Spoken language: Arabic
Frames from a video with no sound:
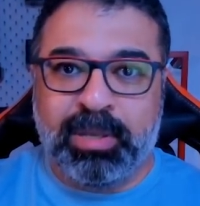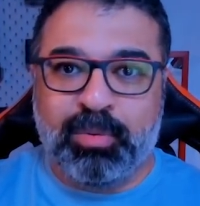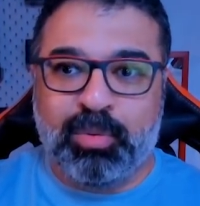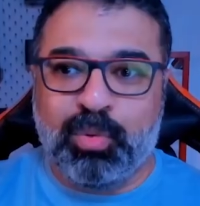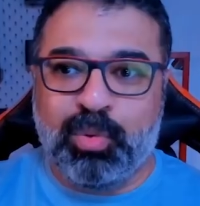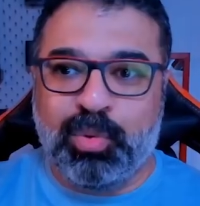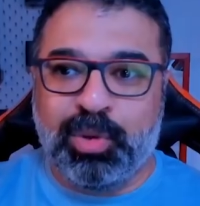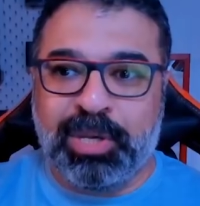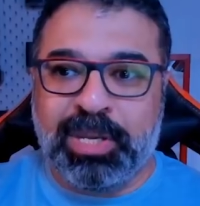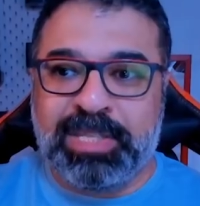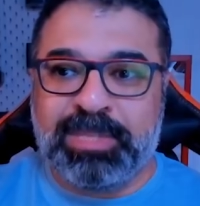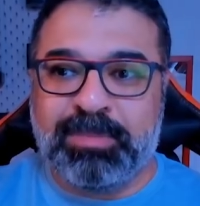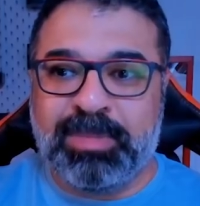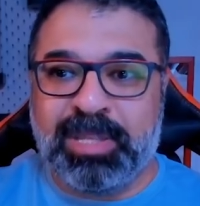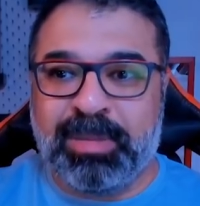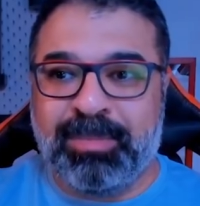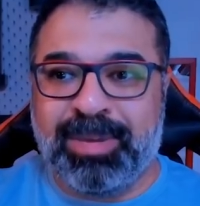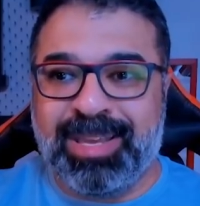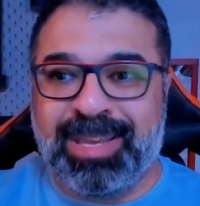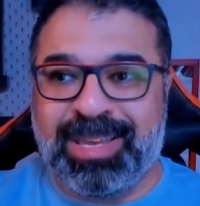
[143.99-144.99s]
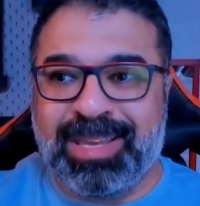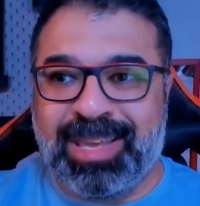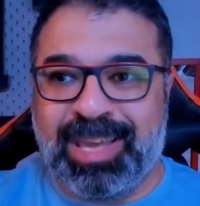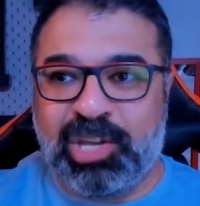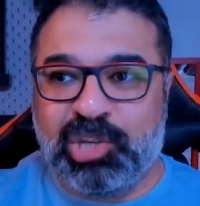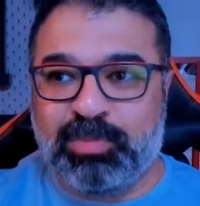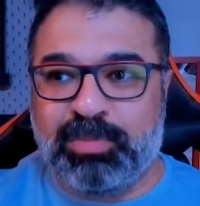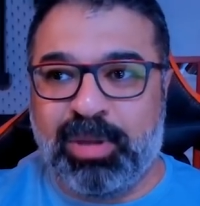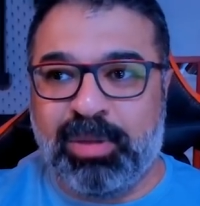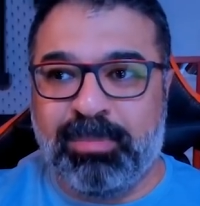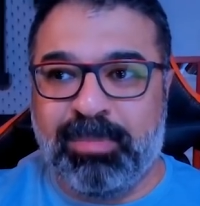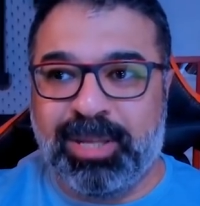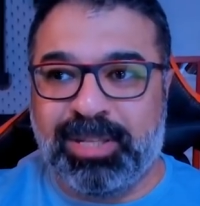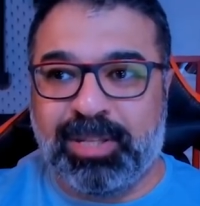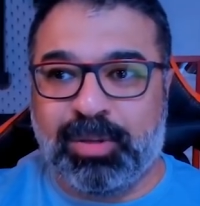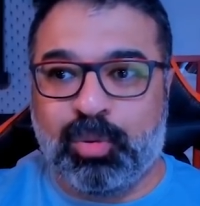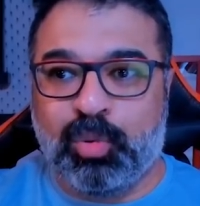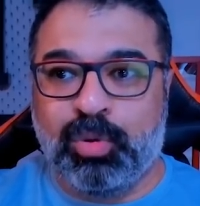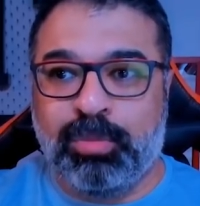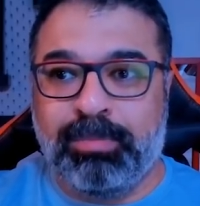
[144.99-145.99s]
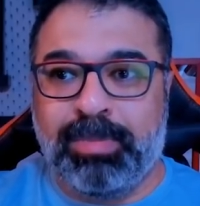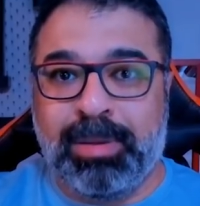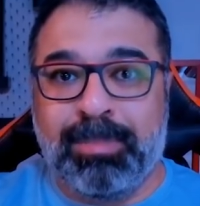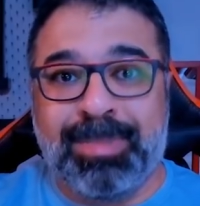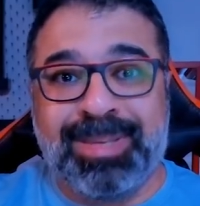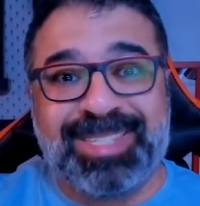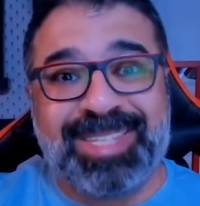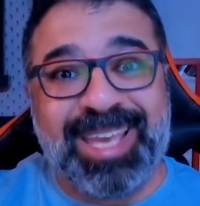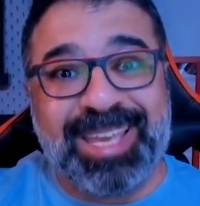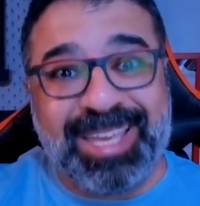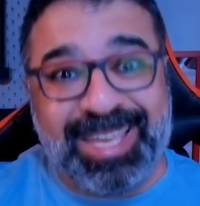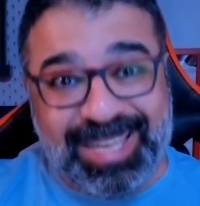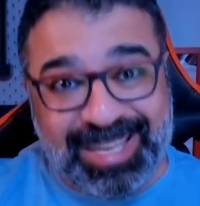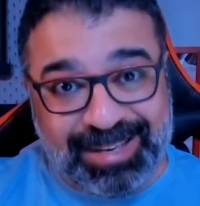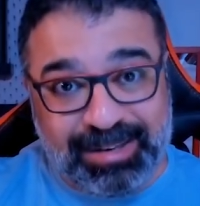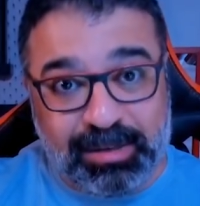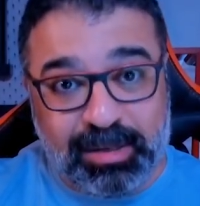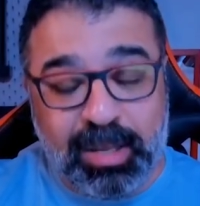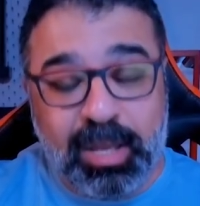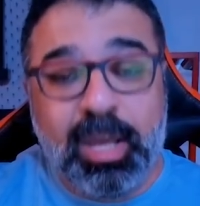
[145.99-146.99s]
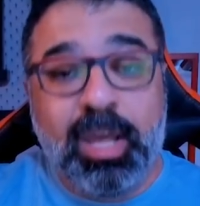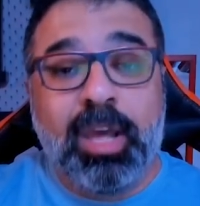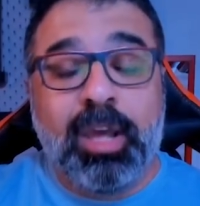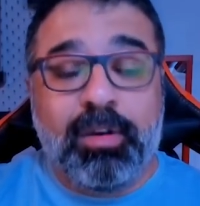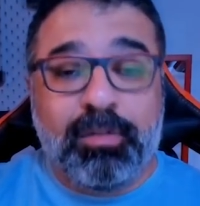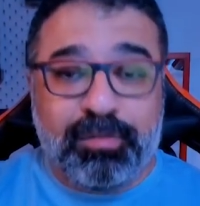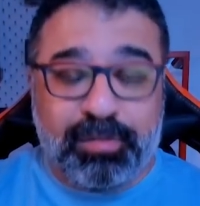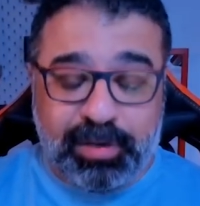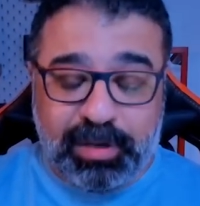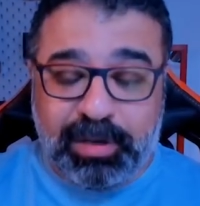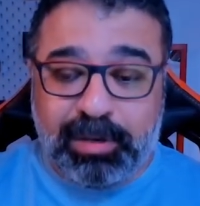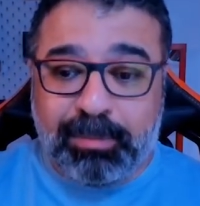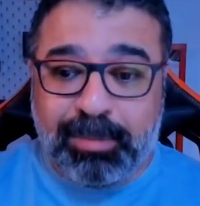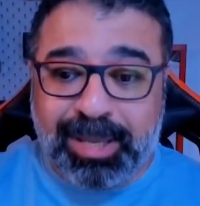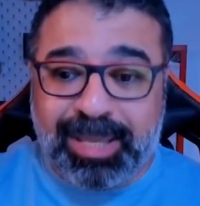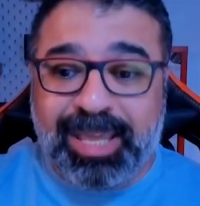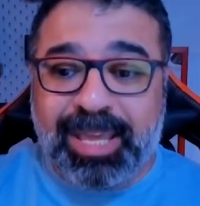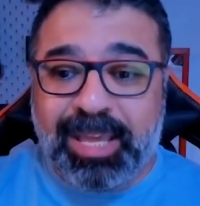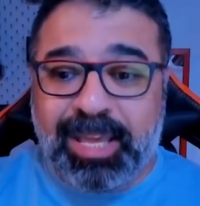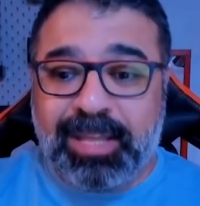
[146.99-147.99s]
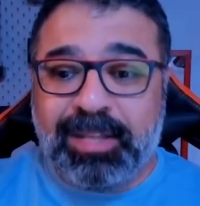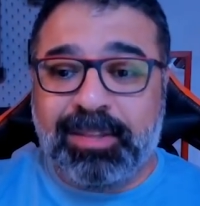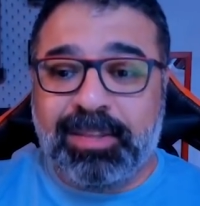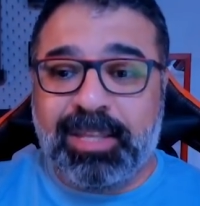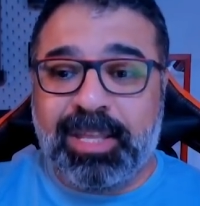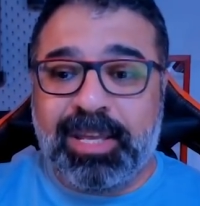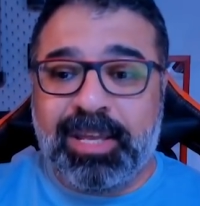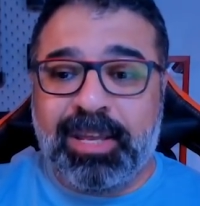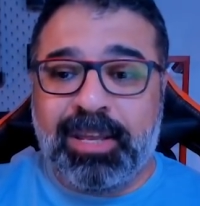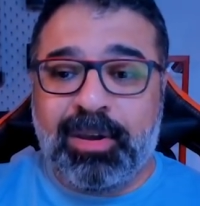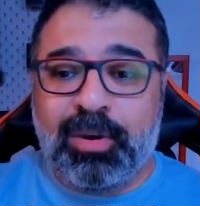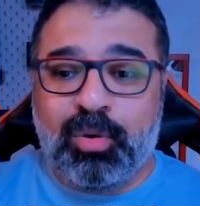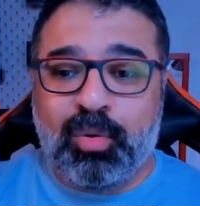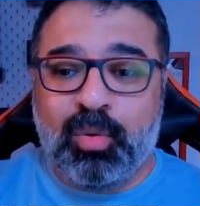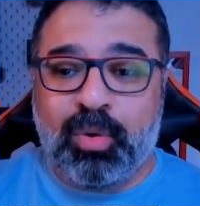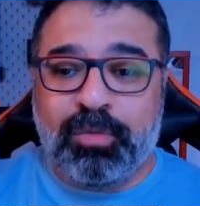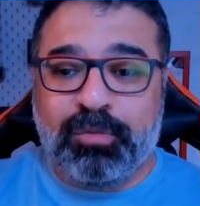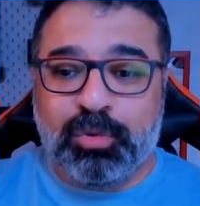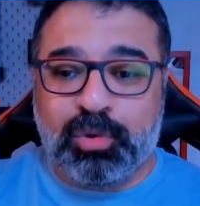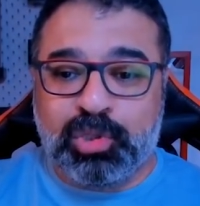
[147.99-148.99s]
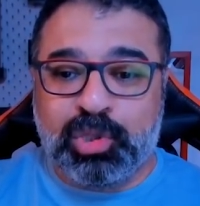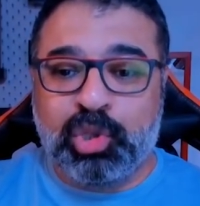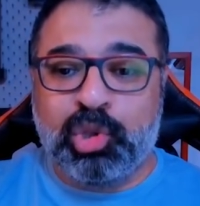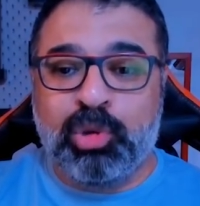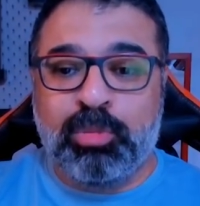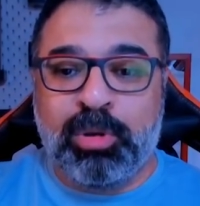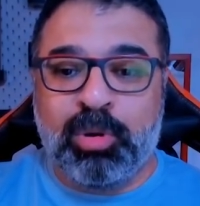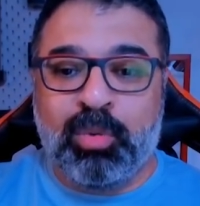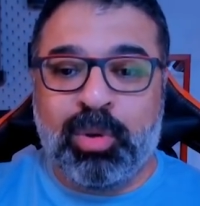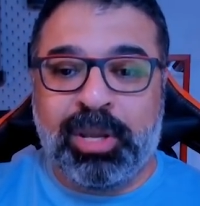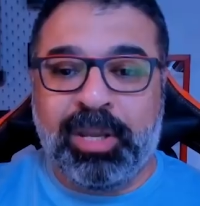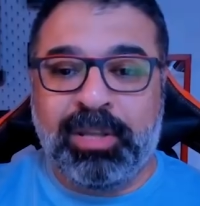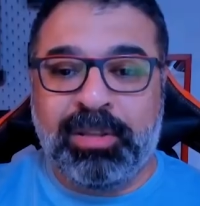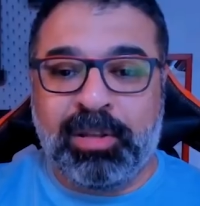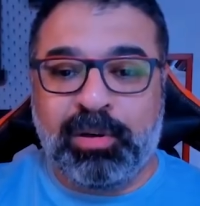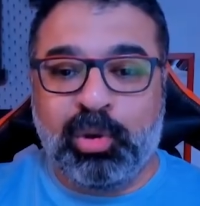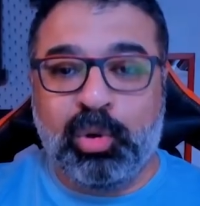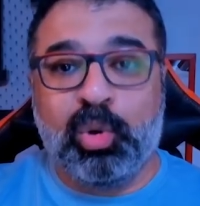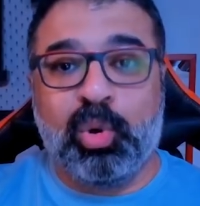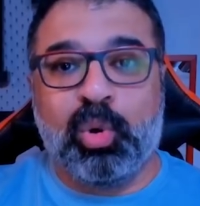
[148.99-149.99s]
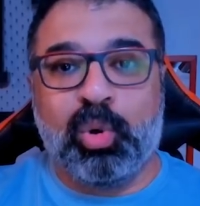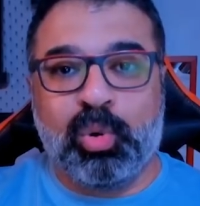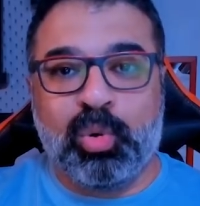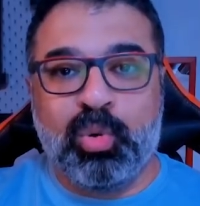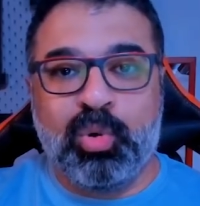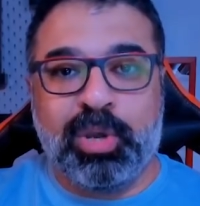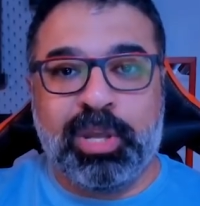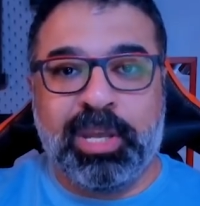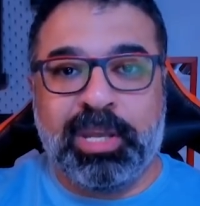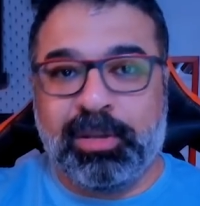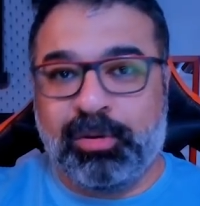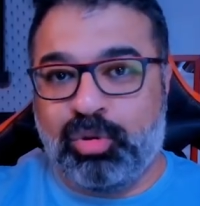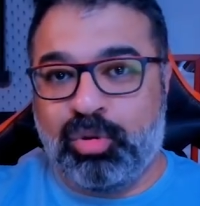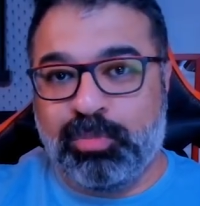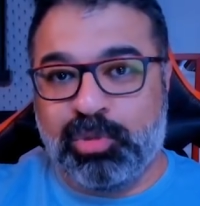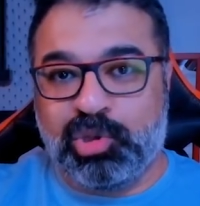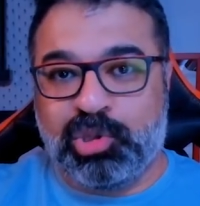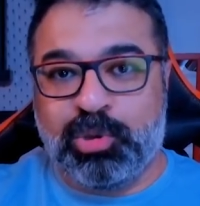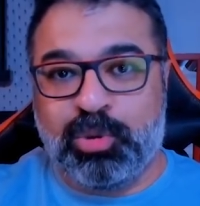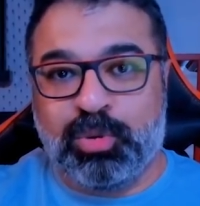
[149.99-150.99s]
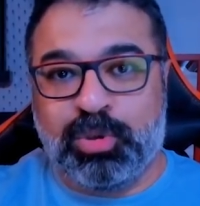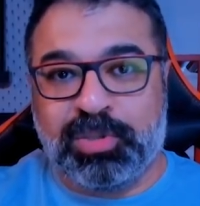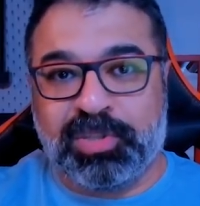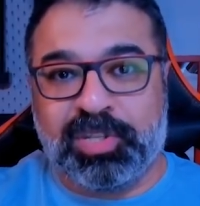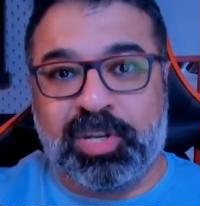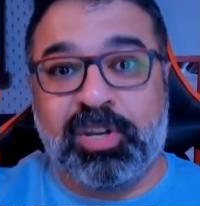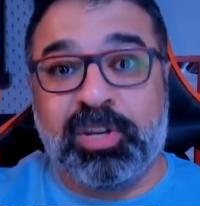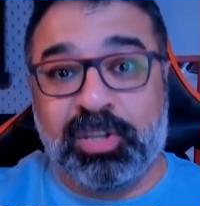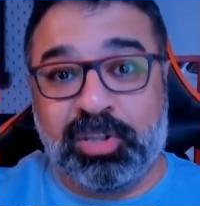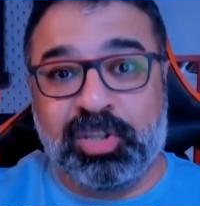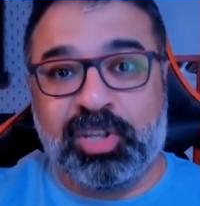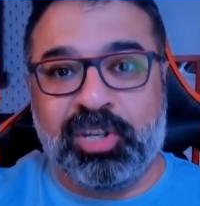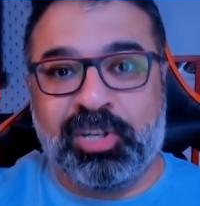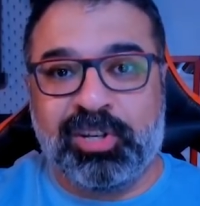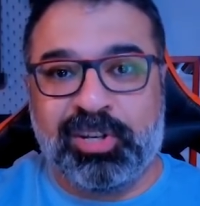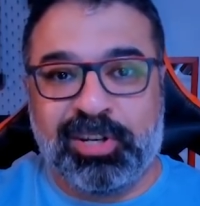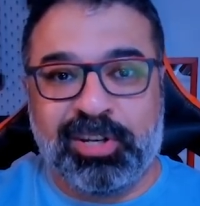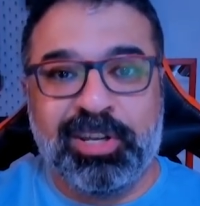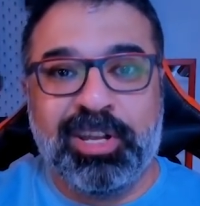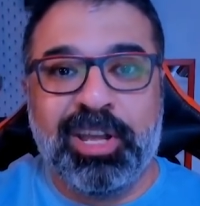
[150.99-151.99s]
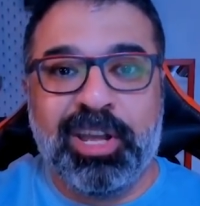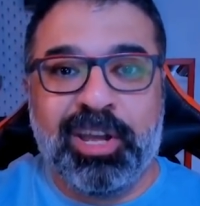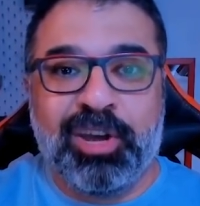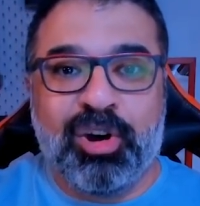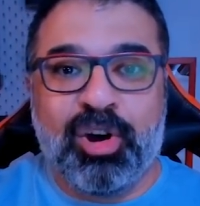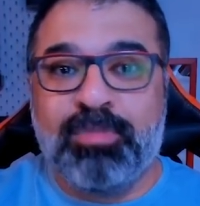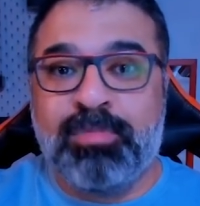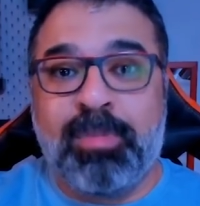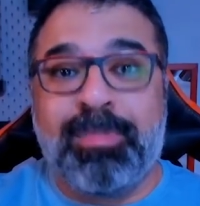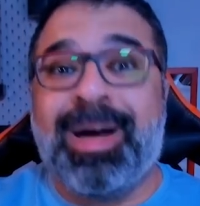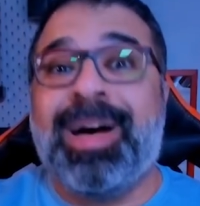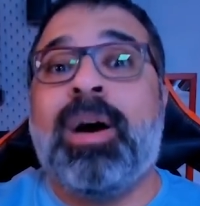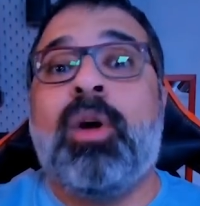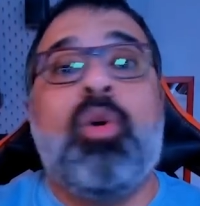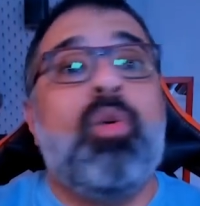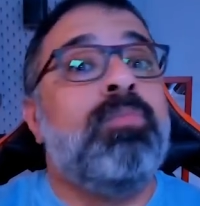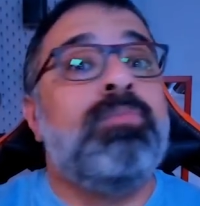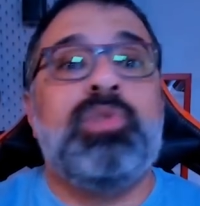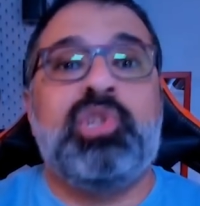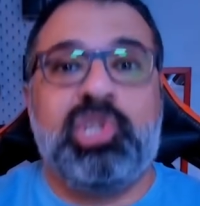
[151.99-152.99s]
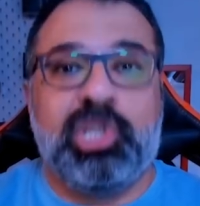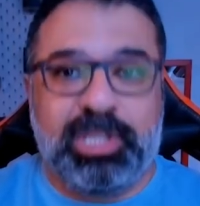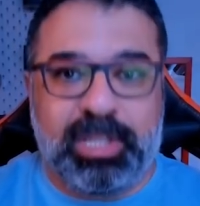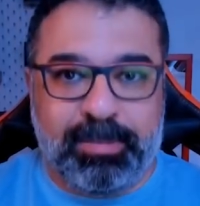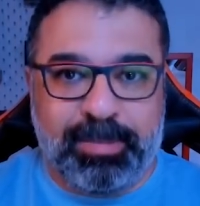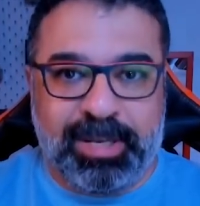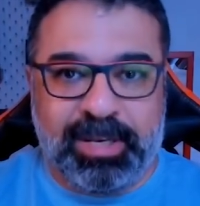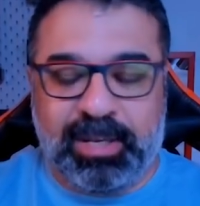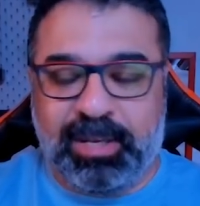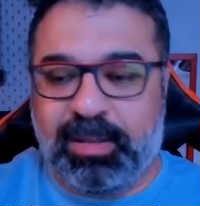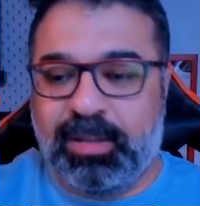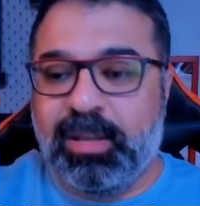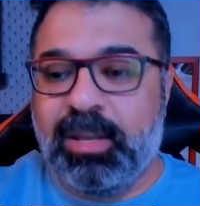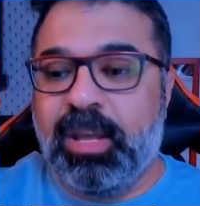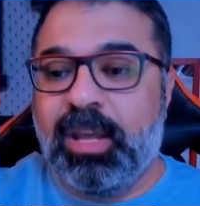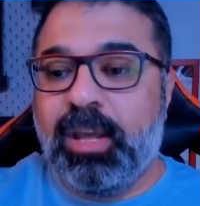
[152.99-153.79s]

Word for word: والناس بتبقى اشبه ما تكون بالمساجين في المكان ده وفرصتهم الوحيده للخروج هي انهم يشتروا تذكره طياره هم معهمش ثمنها